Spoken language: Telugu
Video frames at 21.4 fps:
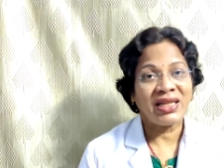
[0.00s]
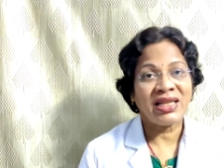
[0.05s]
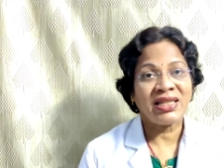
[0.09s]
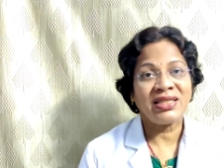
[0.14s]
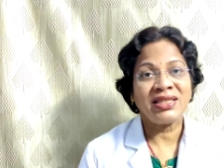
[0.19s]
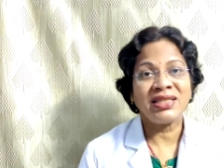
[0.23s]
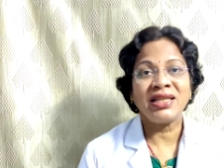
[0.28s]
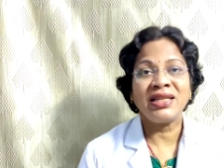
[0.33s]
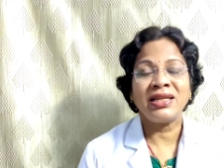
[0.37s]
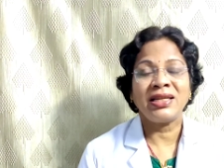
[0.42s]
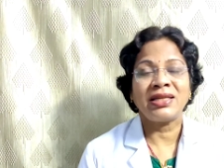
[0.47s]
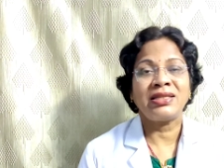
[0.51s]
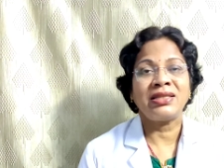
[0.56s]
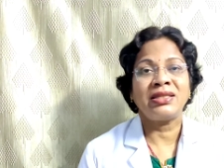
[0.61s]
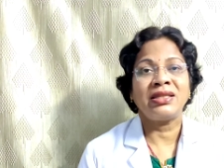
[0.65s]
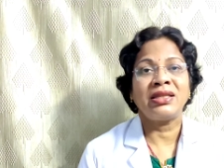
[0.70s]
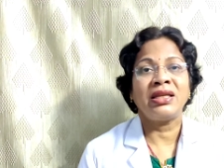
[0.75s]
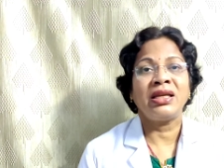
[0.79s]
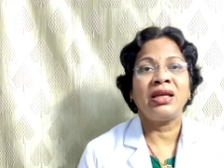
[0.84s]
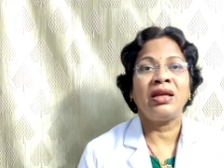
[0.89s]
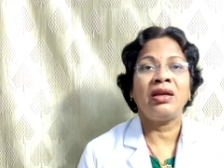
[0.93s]
ప్రెగ్నెన్సీ
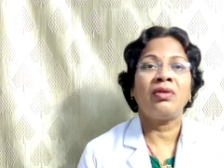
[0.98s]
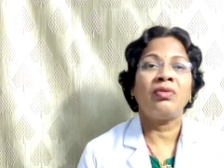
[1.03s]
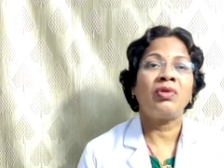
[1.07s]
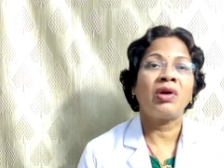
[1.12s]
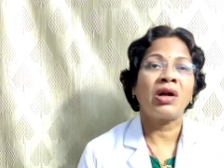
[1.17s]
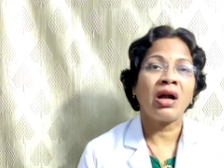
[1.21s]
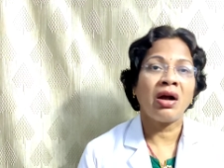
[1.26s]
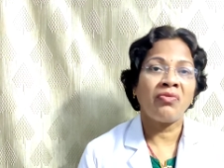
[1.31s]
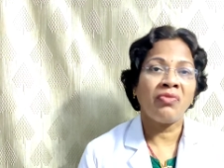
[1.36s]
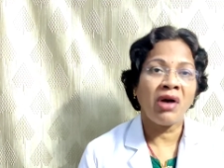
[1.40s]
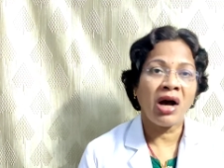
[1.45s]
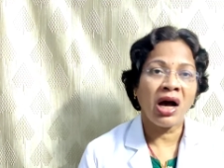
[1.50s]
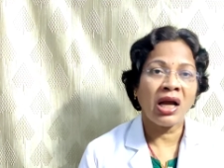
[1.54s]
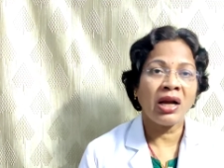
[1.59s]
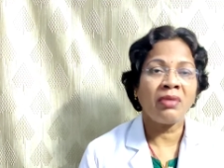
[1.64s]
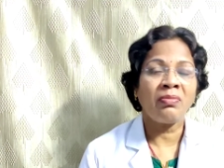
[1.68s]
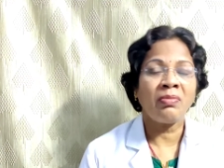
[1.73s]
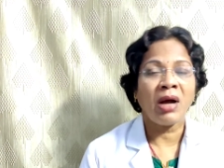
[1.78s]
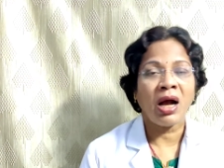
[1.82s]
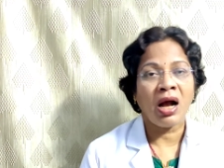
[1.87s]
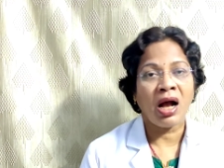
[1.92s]
టెస్ట్ని ఒక
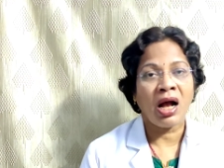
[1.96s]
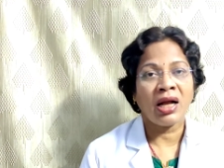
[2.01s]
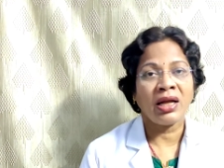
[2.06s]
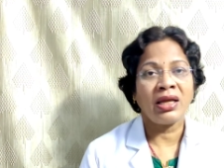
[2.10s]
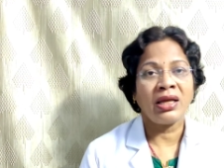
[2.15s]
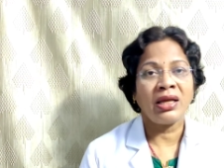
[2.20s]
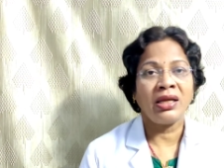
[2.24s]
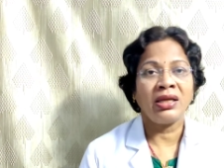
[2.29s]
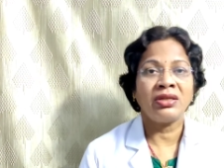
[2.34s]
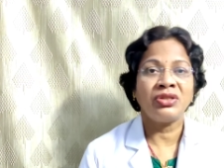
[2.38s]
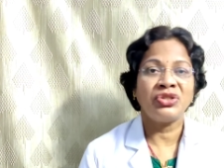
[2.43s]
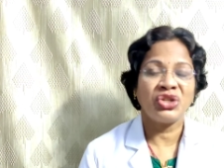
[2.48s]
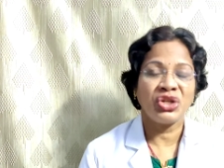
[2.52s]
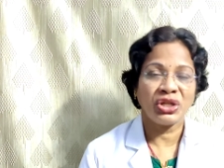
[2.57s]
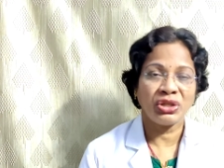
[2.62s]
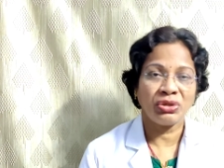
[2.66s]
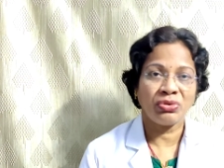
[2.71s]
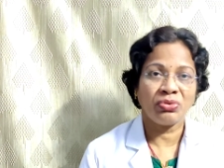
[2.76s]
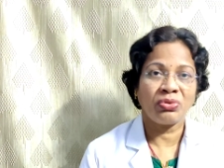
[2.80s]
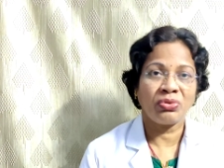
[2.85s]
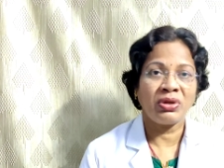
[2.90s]
వారం ఆగి
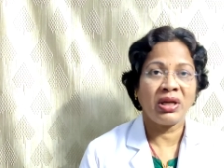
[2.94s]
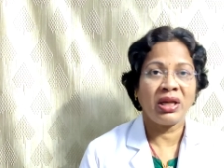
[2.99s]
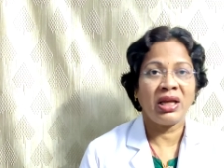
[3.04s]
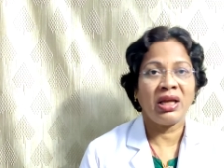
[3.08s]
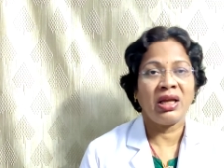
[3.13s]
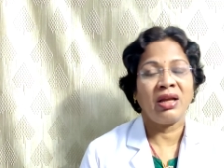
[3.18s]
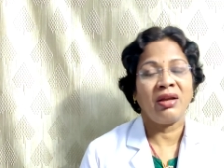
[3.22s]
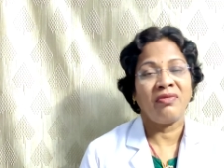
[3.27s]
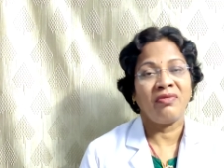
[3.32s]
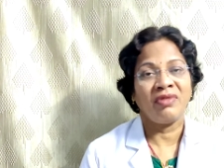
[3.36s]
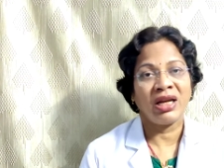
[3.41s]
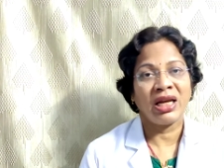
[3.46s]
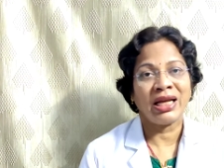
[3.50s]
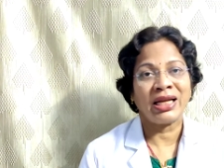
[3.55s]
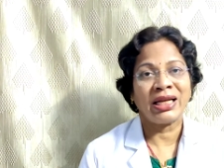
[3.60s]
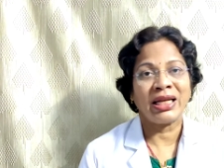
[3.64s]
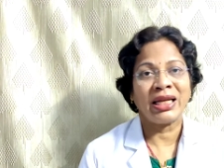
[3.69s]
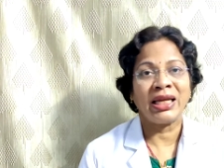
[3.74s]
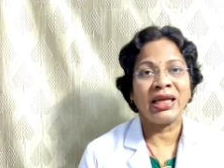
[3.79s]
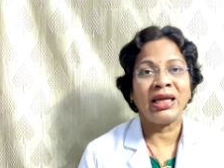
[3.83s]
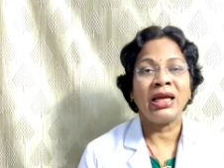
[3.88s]
చేసుకుంటే
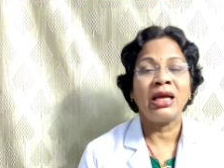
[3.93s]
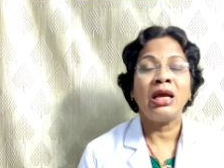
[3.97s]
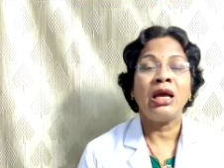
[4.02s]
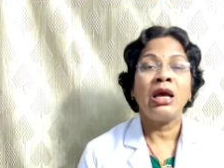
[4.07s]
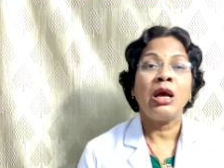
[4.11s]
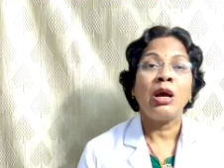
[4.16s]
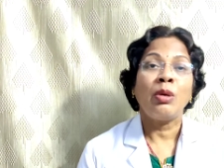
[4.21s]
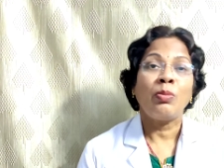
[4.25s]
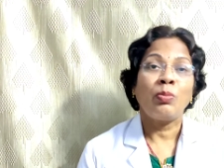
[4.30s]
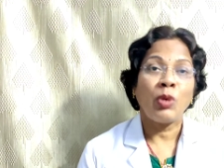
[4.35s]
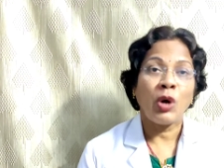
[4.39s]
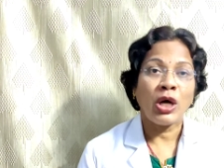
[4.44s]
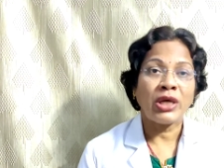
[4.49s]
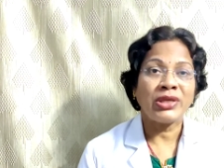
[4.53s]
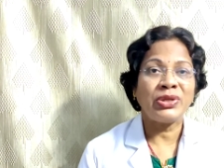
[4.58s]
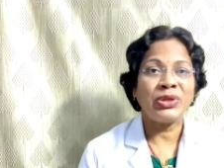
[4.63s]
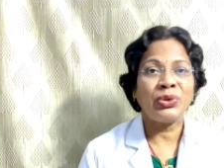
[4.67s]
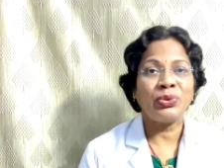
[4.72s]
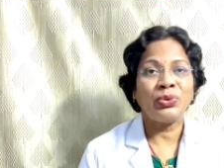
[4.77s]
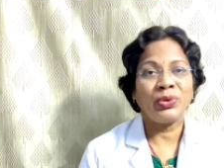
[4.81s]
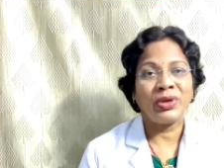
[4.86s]
వీళ్ళకి
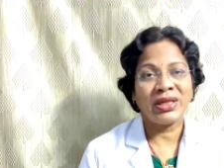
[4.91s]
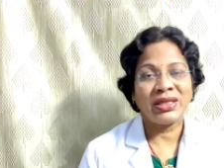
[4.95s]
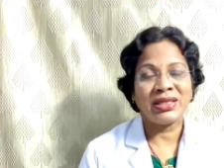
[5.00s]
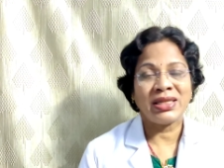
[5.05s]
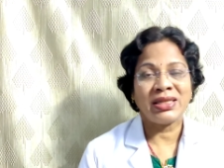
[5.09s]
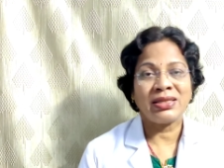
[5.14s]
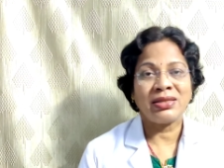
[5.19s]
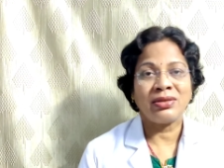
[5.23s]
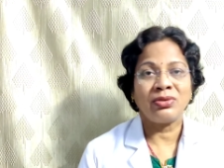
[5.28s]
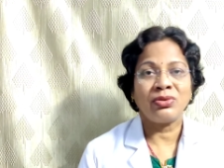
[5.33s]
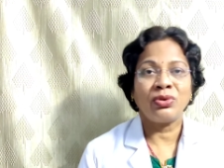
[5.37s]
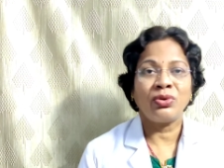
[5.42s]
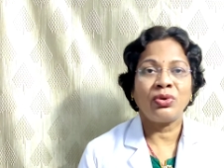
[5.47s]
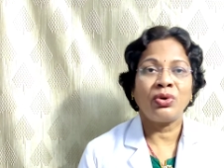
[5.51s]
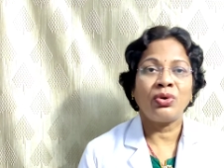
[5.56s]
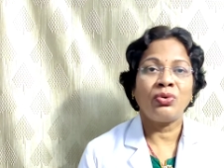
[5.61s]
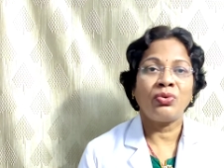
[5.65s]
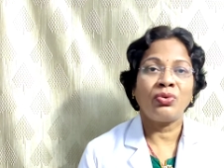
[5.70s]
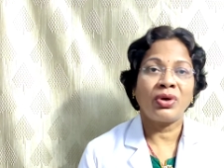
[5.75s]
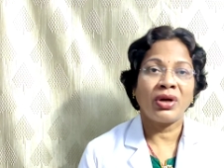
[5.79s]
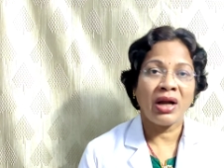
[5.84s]
పాజిటివ్
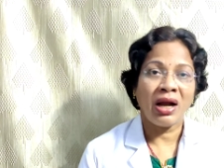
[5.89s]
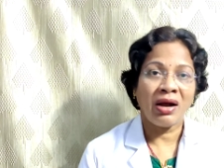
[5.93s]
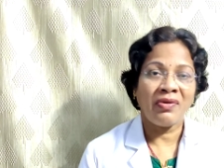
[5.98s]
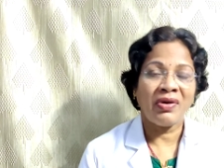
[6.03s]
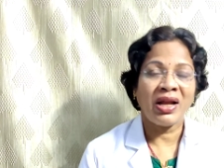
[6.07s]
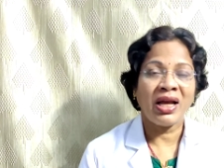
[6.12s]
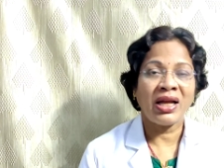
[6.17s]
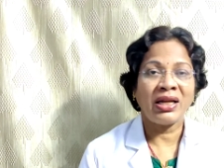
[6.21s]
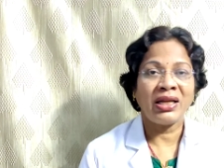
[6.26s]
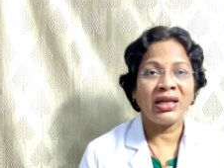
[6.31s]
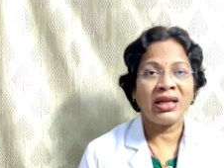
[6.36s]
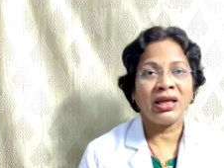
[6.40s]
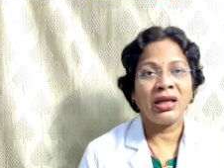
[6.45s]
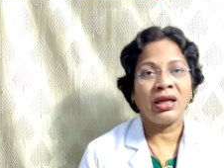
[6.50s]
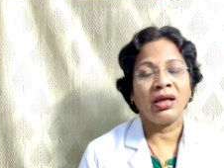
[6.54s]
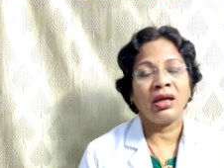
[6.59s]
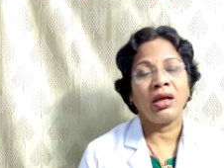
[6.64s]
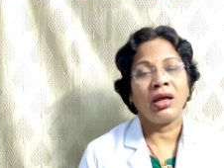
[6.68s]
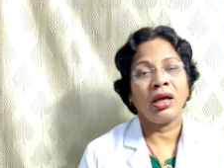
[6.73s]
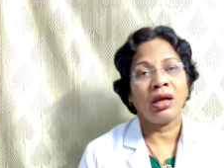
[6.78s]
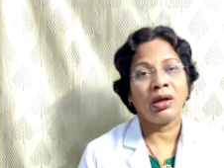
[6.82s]
రిజల్ట్స్
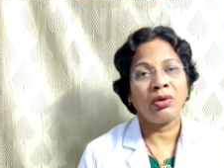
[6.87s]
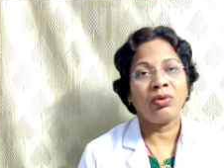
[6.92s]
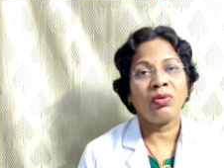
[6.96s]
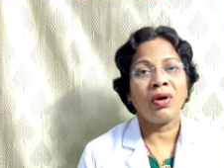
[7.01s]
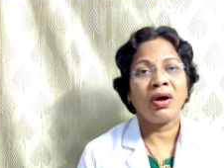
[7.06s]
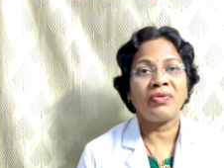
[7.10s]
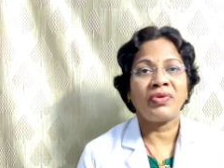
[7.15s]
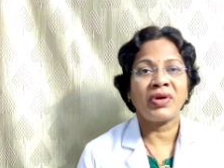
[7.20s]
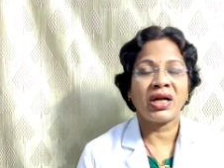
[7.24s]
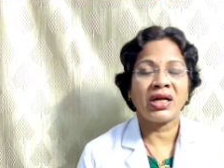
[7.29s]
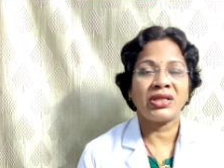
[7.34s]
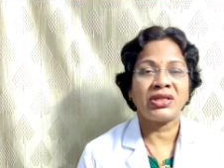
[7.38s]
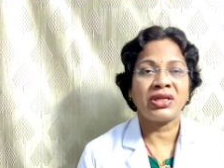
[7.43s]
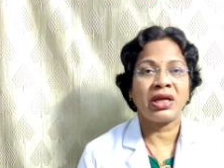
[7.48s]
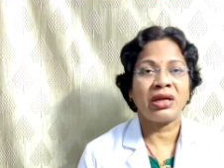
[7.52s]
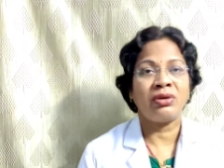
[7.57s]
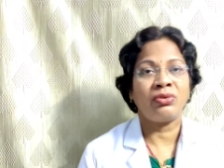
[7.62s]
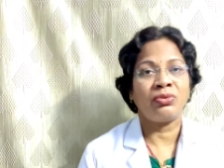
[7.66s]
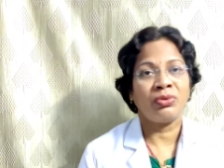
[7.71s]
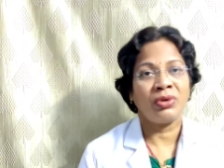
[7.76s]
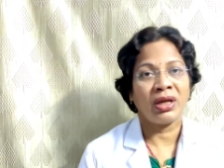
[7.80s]
రావడానికి ఎక్కువ
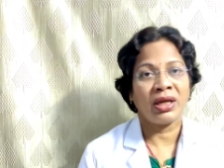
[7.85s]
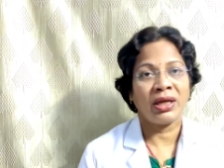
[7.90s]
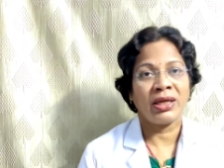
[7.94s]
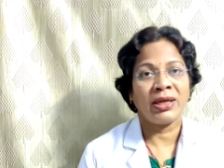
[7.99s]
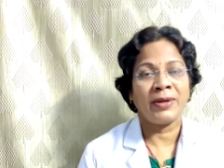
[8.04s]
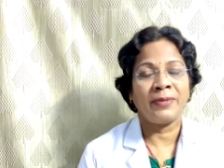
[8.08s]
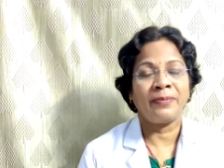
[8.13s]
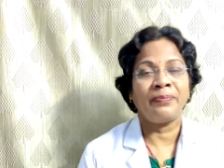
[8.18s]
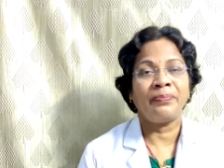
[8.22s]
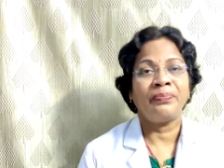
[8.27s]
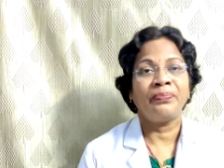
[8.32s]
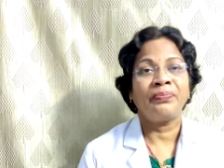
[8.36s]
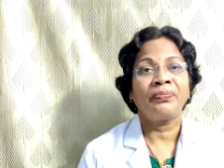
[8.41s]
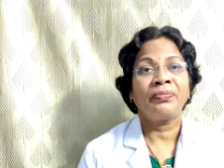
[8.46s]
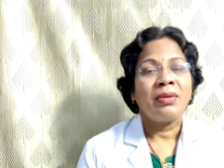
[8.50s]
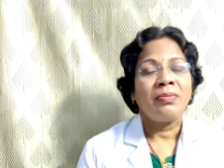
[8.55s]
అవకాశాలు ఉంటాయి